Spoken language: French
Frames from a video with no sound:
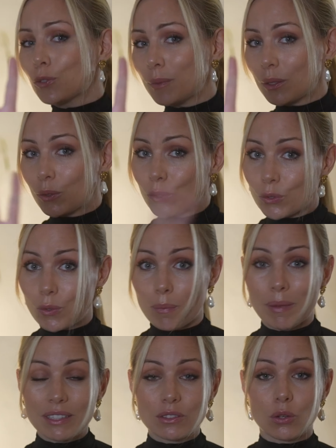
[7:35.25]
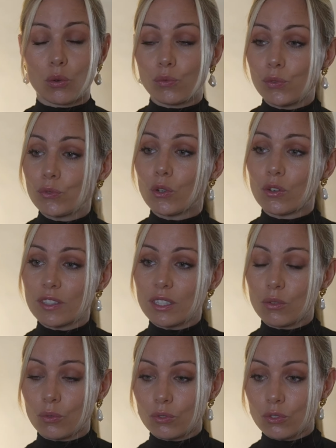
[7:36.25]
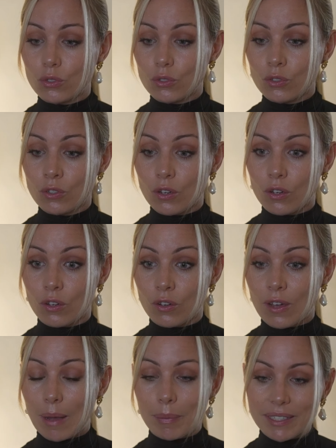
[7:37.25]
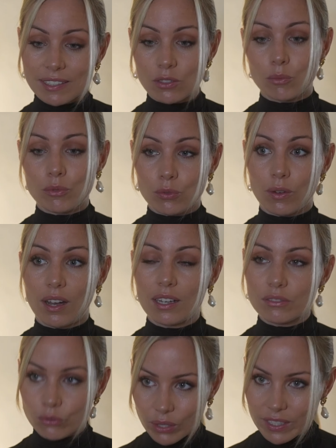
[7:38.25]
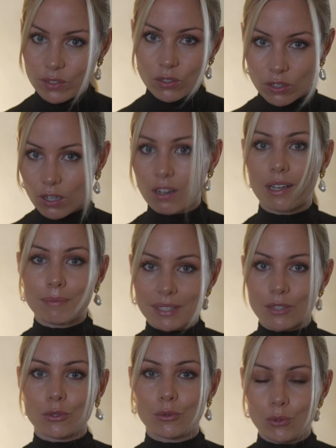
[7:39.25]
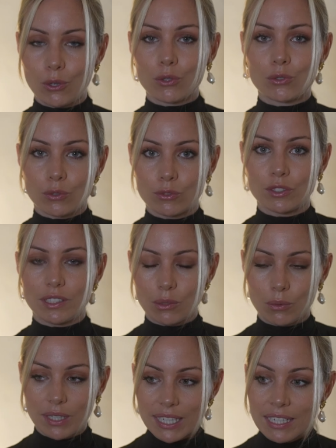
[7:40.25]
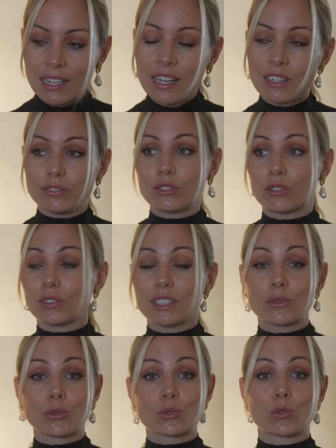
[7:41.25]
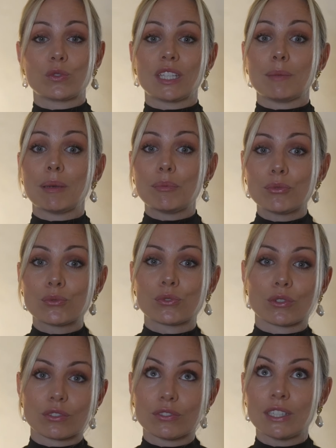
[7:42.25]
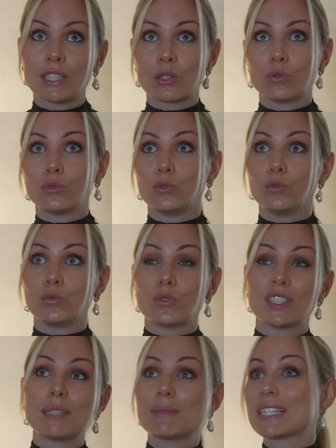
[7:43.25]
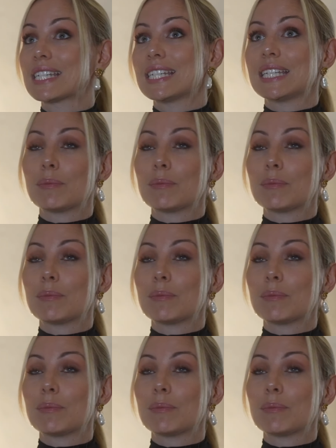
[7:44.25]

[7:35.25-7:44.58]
numéro 2, maintenant vous vous rendez compte que euh, après cette option 1, il vous reste encore quand même quelques couleurs sur votre déroulé, vous vous rendez compte que vous n'avez pas pu tout enlever, que vous ne vous imaginiez